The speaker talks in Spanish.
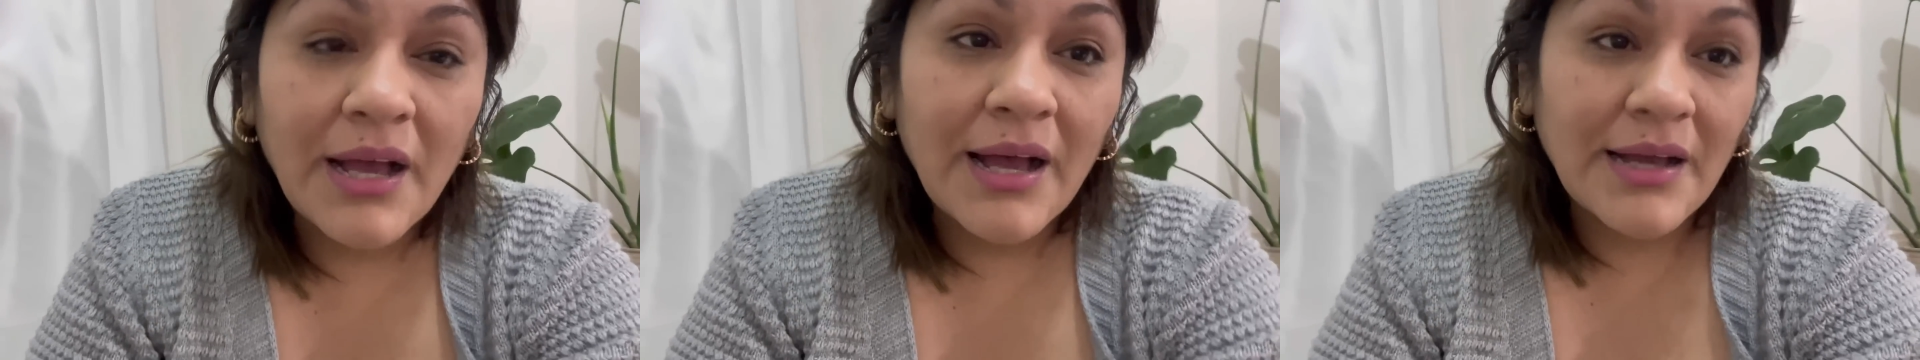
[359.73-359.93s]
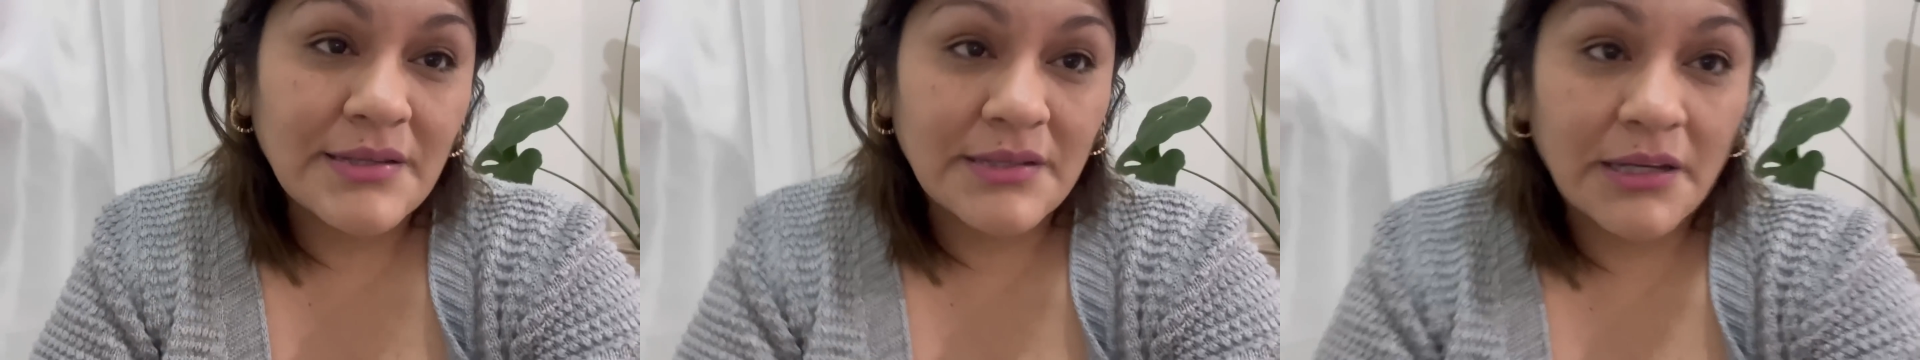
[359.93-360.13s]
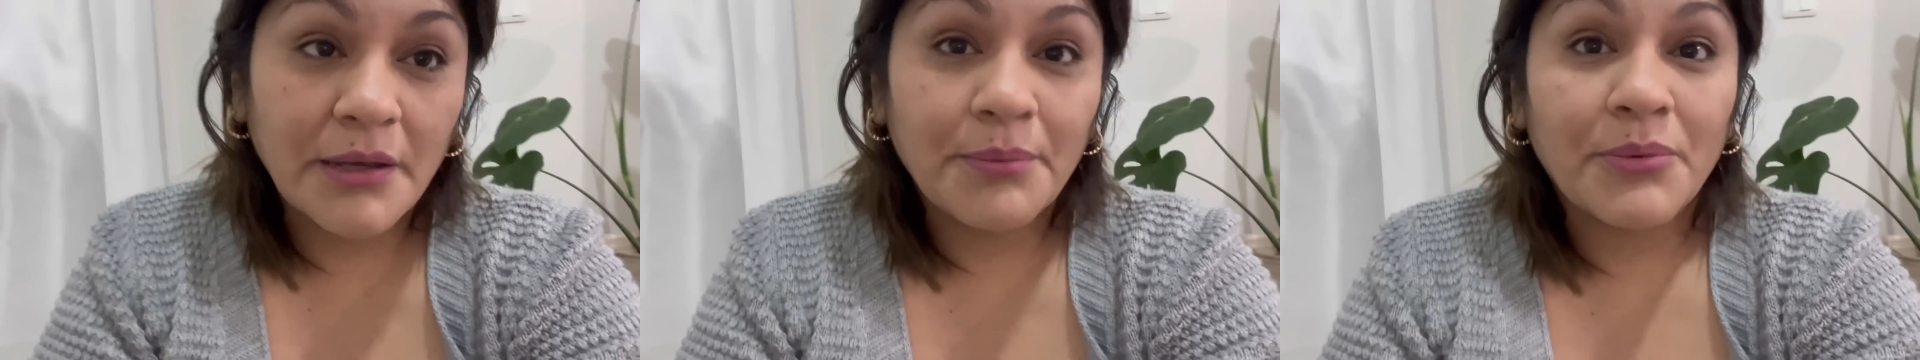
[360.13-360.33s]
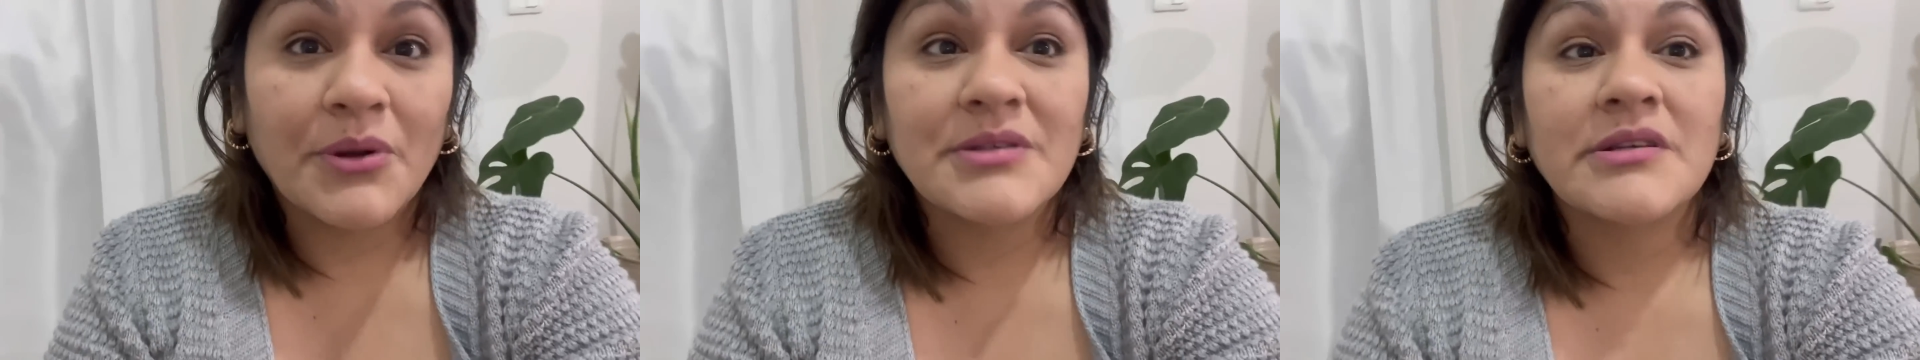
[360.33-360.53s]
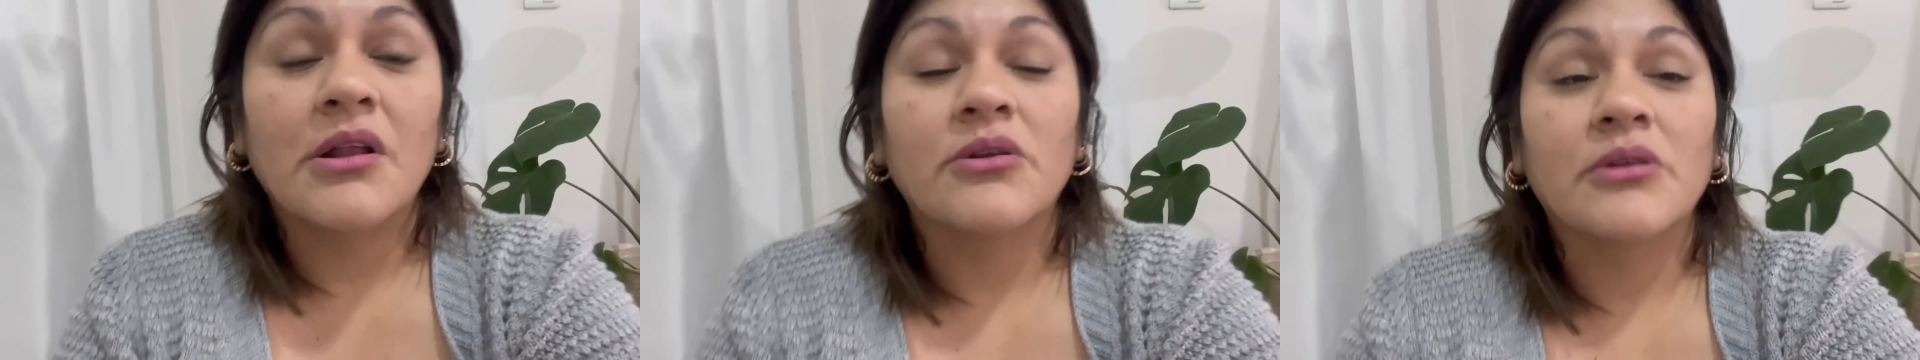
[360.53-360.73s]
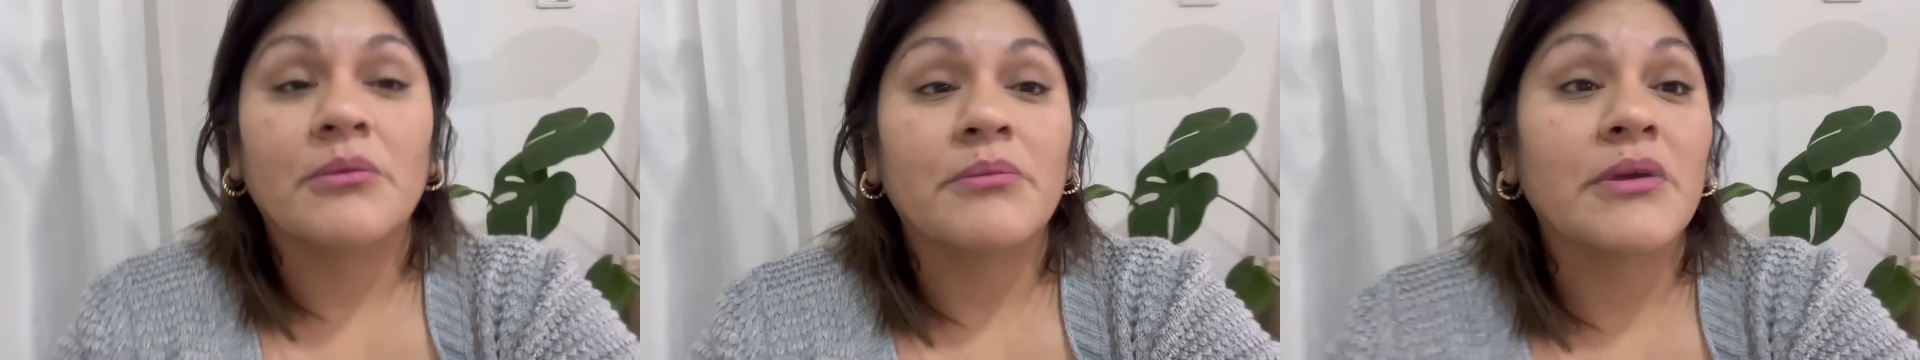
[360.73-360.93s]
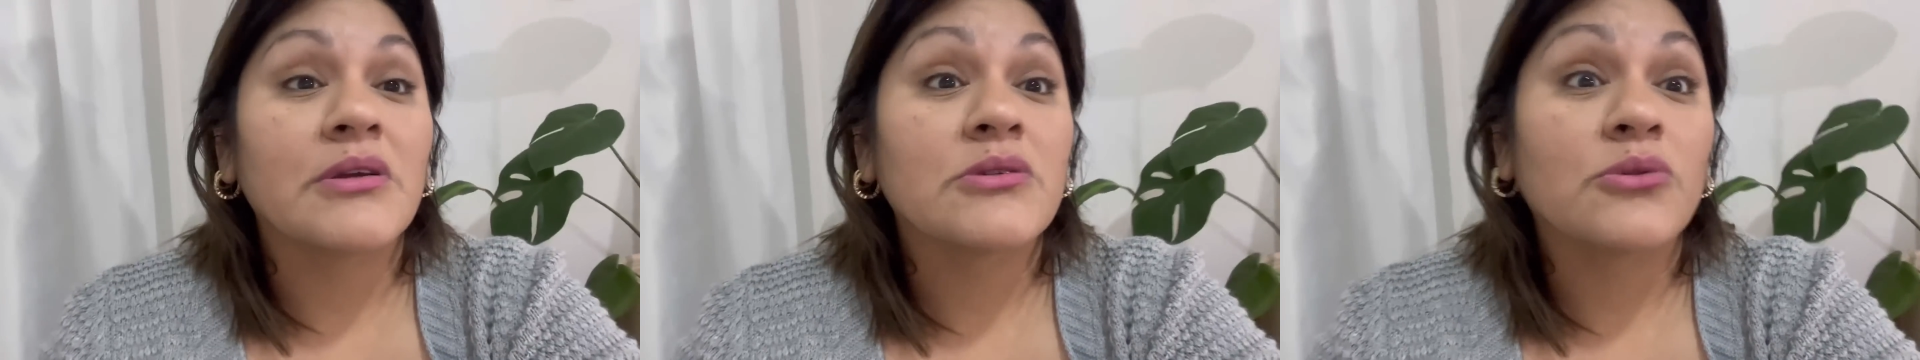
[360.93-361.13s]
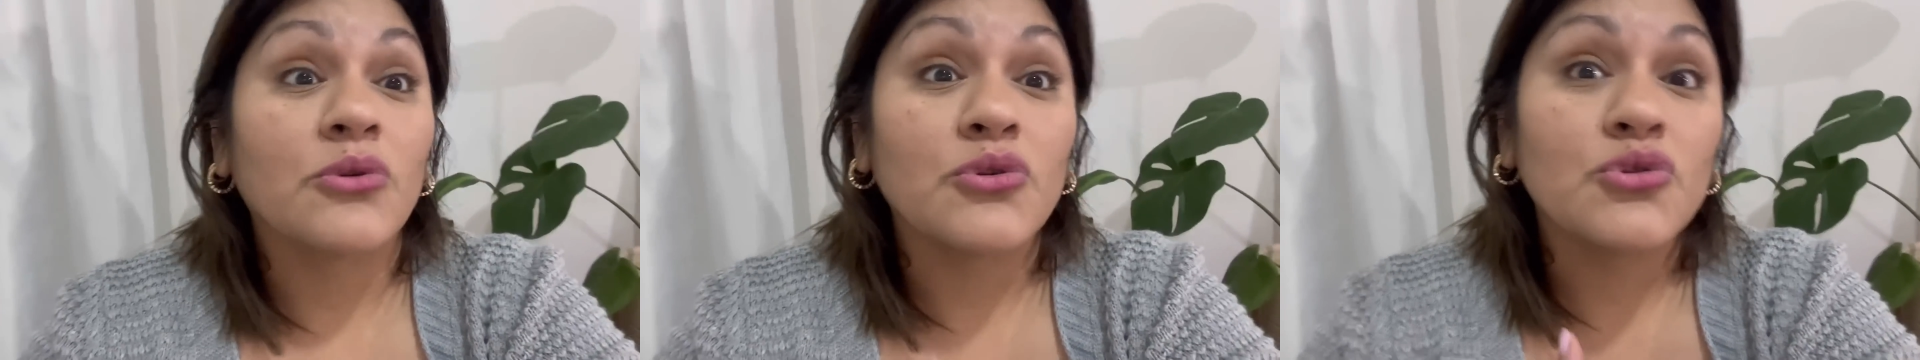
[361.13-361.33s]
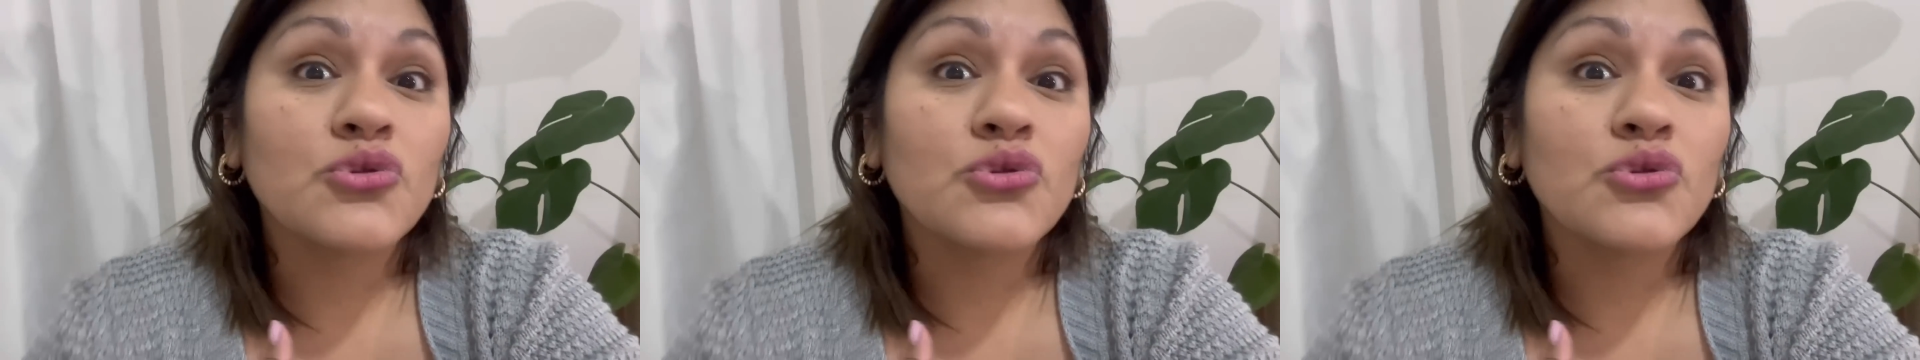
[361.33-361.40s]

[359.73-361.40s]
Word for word: Así que por ese lado también estoy